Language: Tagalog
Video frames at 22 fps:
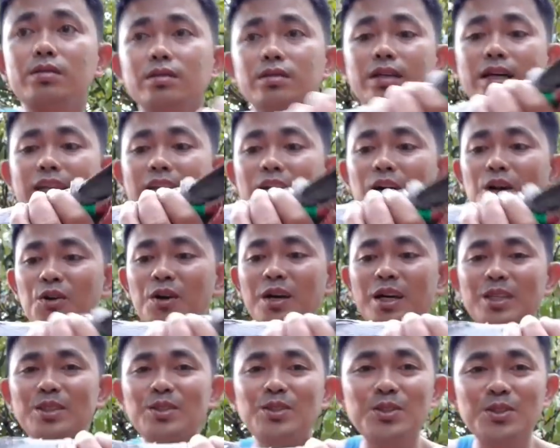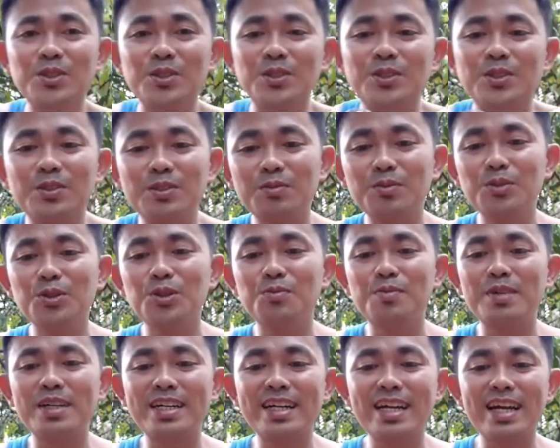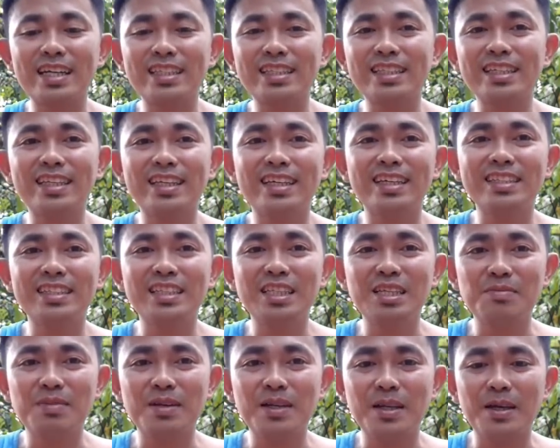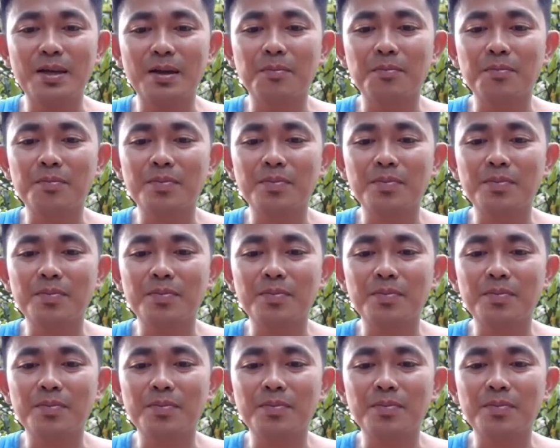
Akala ko nga ito yung bluebird natin eh. Hindi pala eh.